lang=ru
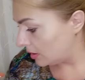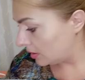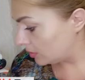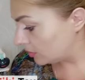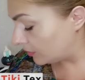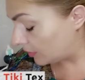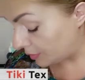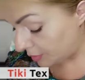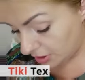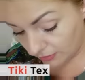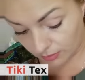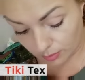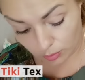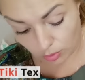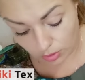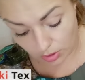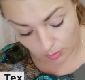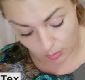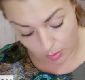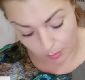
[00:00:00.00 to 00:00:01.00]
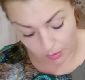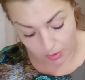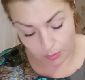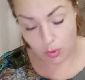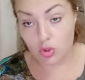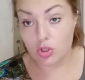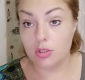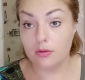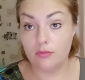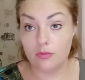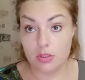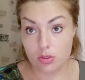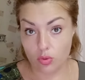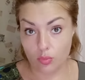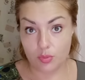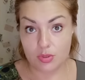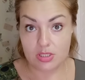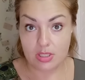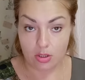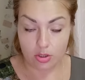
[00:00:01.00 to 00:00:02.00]
Ну вообще, вы многие мне под прошлым видео
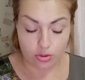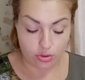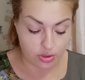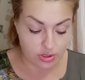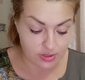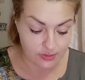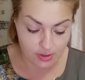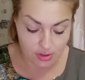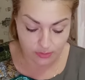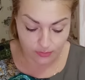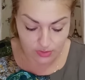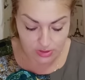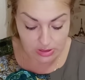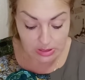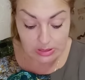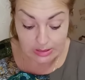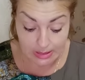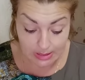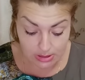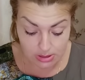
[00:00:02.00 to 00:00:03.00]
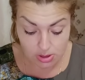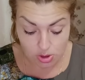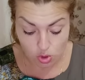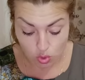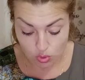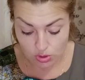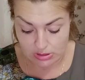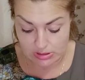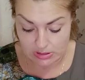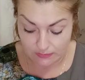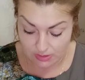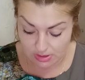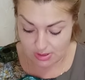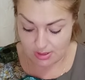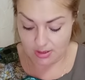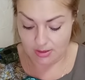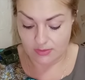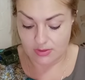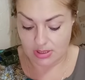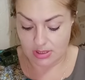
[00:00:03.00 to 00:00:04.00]
писали, что действительно в Тикитекс, что
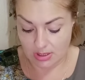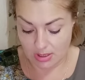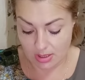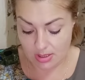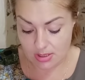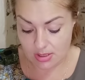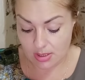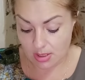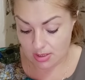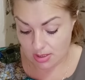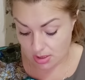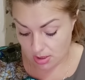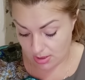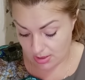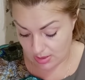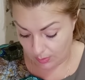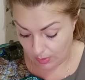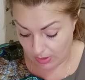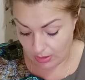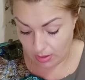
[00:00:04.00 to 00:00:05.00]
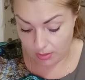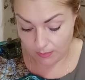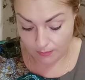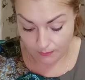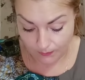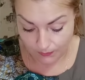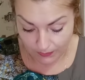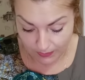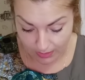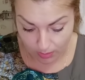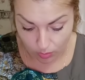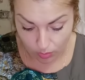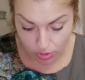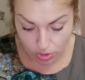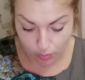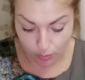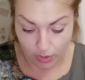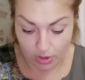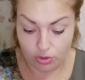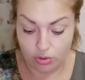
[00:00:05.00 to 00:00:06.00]
действительно в Тикитекс ассортимент
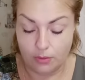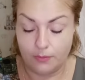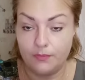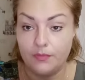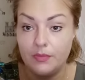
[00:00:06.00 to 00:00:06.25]
очень большой.